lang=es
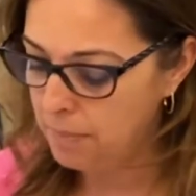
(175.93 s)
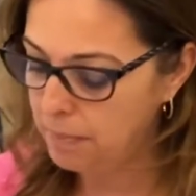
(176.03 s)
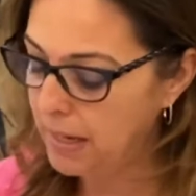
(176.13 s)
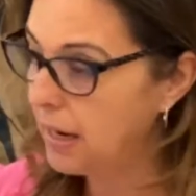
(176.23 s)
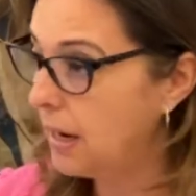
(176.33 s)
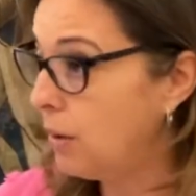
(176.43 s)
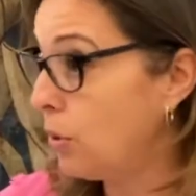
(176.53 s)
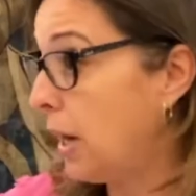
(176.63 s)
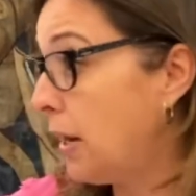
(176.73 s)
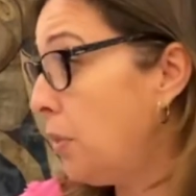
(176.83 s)
para
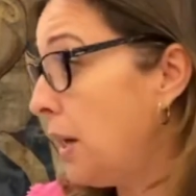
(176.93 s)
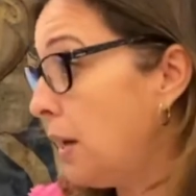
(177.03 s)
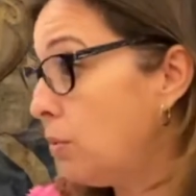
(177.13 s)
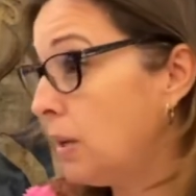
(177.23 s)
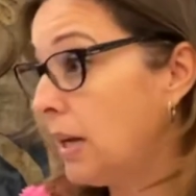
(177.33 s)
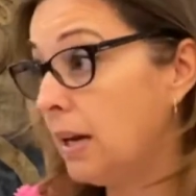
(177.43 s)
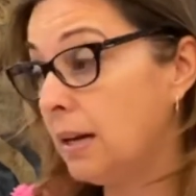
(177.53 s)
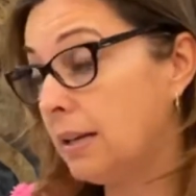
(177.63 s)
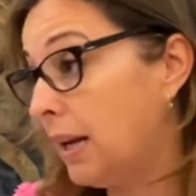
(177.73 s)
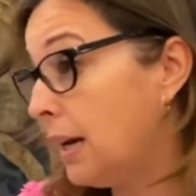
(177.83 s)
organizar una
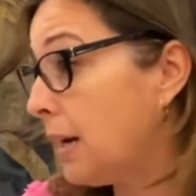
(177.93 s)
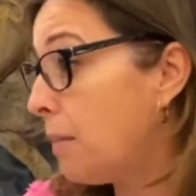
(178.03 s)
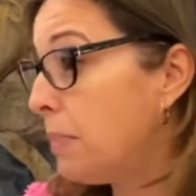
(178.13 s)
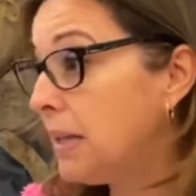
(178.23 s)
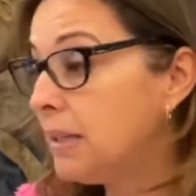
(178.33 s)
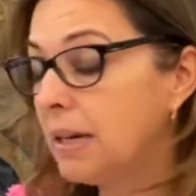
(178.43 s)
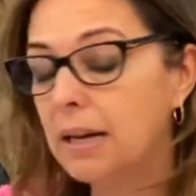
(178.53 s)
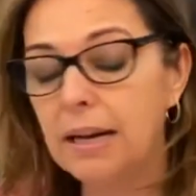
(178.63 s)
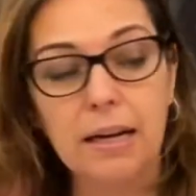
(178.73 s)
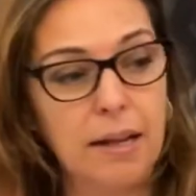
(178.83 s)
gran campaña
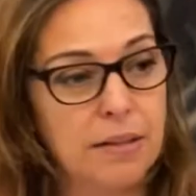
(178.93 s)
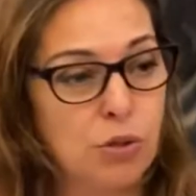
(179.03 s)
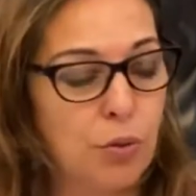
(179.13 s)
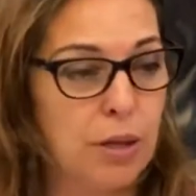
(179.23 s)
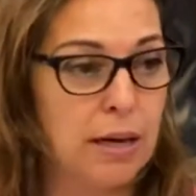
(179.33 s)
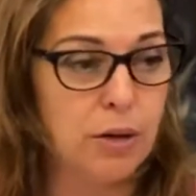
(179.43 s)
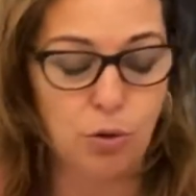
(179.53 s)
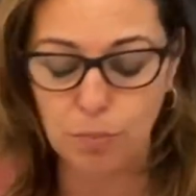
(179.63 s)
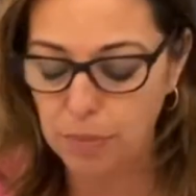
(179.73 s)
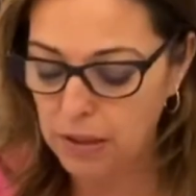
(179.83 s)
en redes sociales
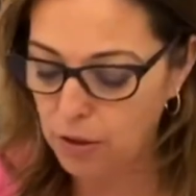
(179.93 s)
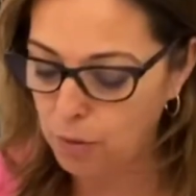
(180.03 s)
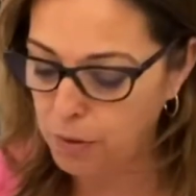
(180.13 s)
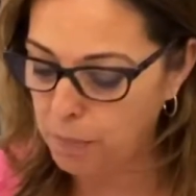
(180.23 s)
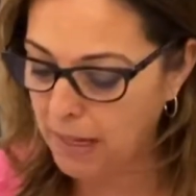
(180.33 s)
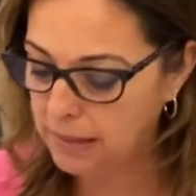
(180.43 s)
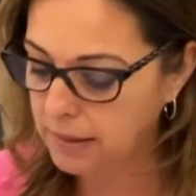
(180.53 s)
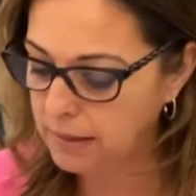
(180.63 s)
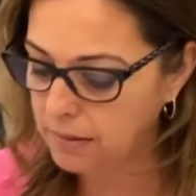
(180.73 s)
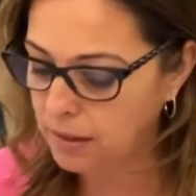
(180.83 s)
con vídeos
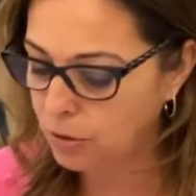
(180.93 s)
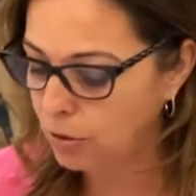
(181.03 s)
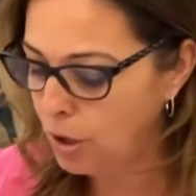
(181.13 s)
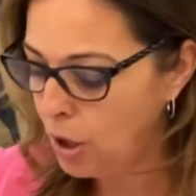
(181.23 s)
propagandísticos